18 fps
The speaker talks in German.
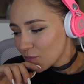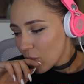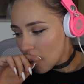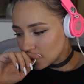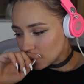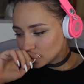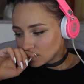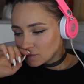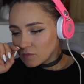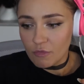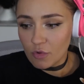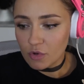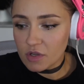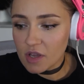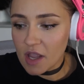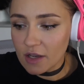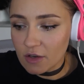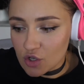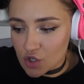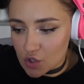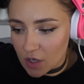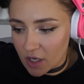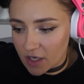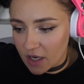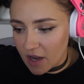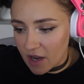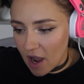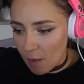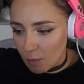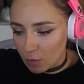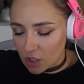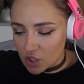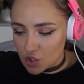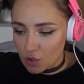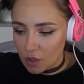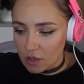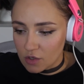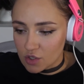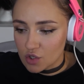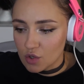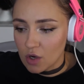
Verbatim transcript: Ich mm, würde gerne einen Sugar Daddy haben oder Sugar